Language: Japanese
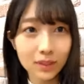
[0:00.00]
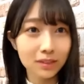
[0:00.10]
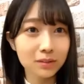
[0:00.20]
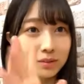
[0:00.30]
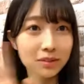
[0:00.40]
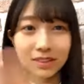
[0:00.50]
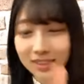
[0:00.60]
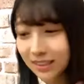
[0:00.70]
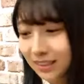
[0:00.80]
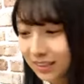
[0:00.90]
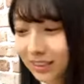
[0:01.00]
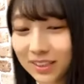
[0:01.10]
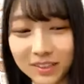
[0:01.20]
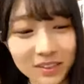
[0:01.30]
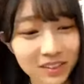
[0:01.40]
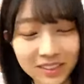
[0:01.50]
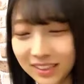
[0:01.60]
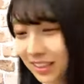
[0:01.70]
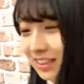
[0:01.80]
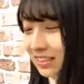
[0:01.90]
うえっとえっとちょっ
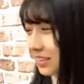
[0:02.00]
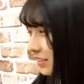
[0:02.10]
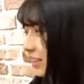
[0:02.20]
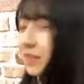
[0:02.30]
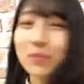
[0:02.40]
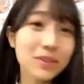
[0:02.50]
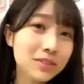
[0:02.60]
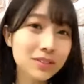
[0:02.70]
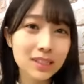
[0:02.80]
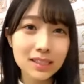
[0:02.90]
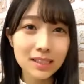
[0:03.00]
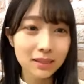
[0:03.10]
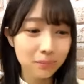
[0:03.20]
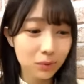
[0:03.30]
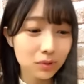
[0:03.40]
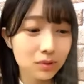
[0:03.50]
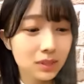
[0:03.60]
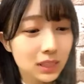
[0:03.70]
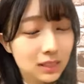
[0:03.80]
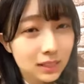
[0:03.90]
となんかポーズくださいポーズく
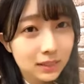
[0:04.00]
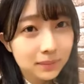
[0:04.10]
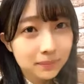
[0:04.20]
ださい